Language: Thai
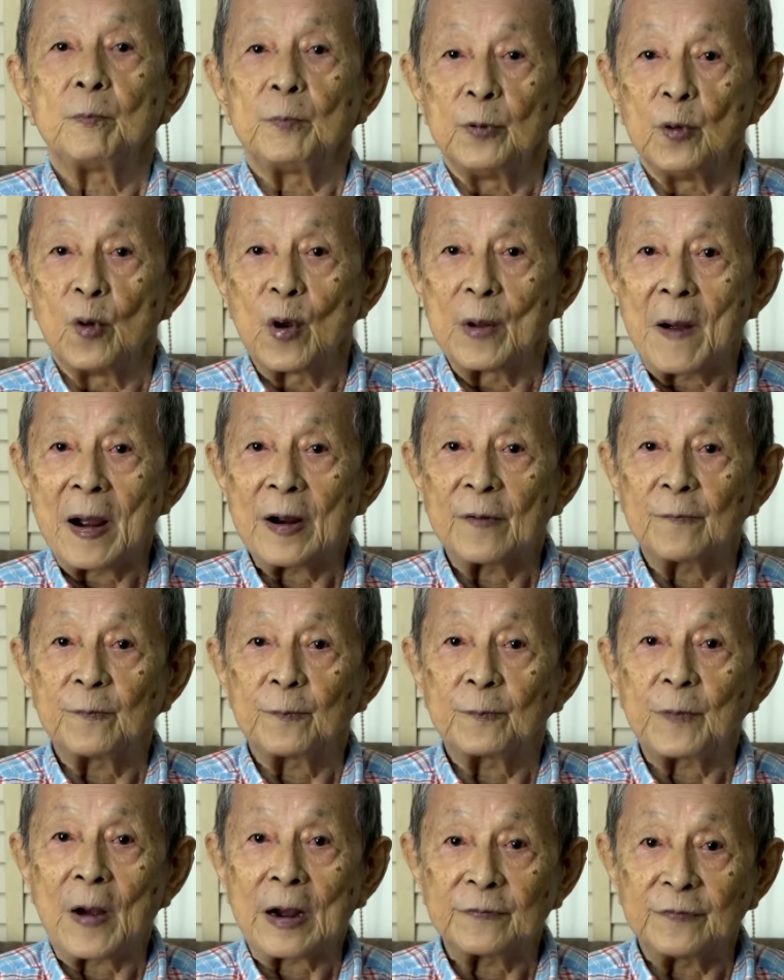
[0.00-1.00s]
หน่วยพัก
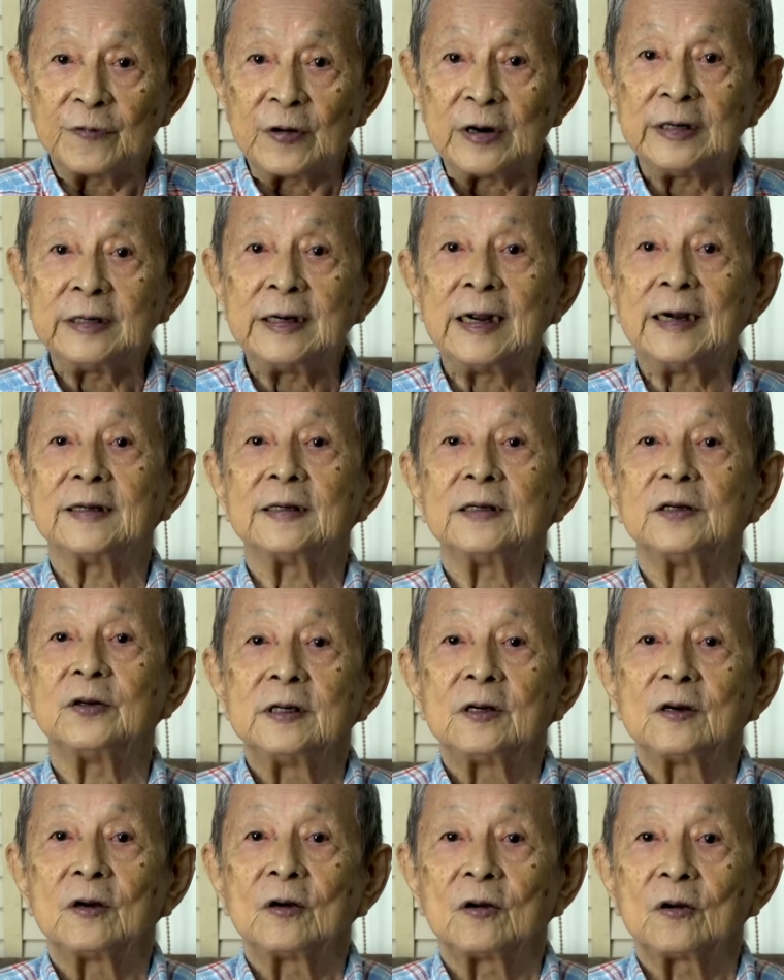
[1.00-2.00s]
พักฟื้นอ่ะ
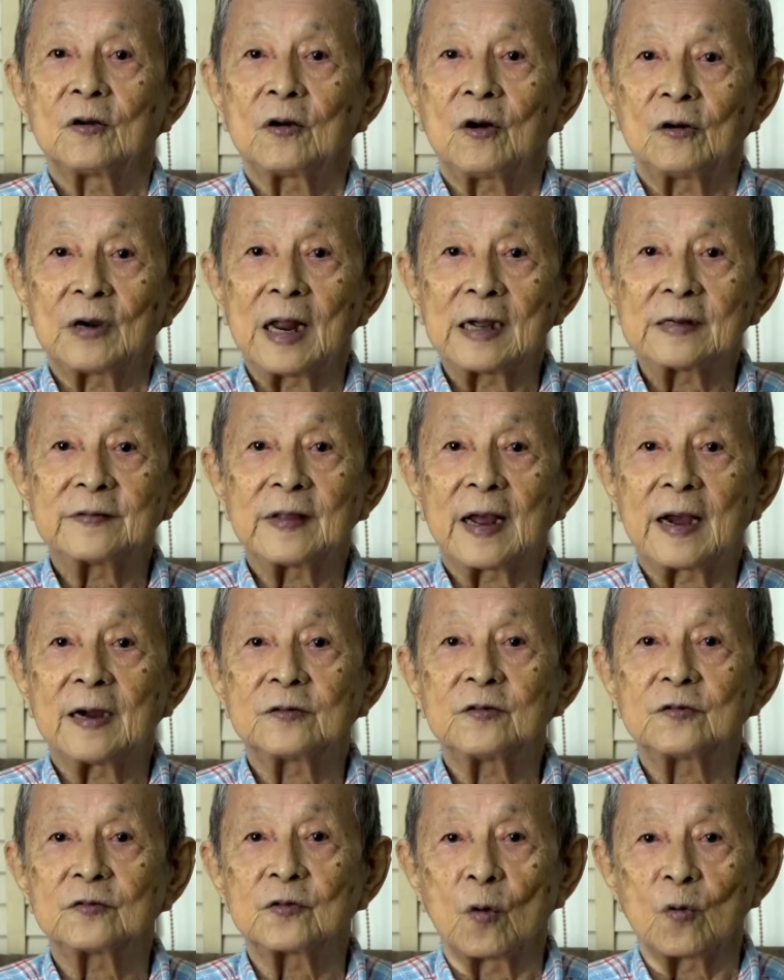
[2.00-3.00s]
ก็รักษา
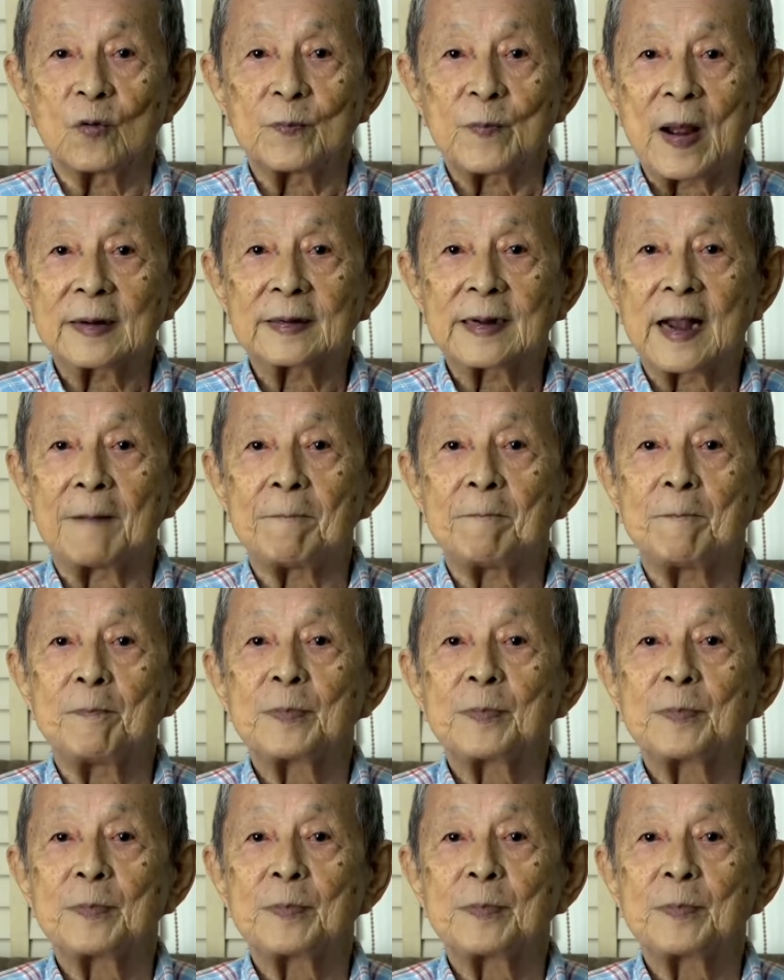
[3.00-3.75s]
ส่งป้ากลับ